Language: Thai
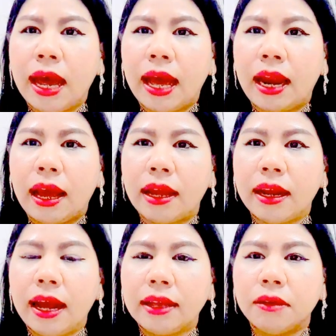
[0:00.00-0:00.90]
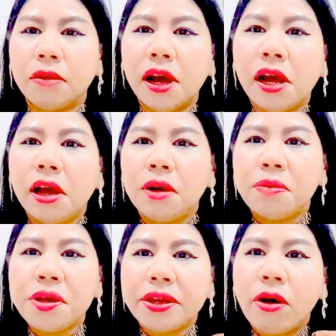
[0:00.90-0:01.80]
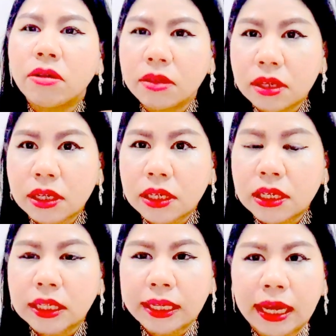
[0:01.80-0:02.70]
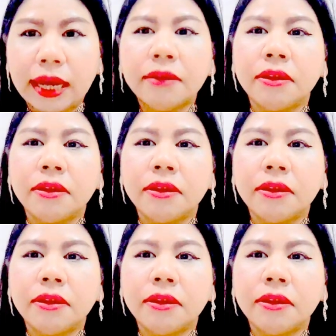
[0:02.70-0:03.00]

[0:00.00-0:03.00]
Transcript: นานแล้วนะคะแต่ว่าเพิ่งจะออกสื่อนะคะ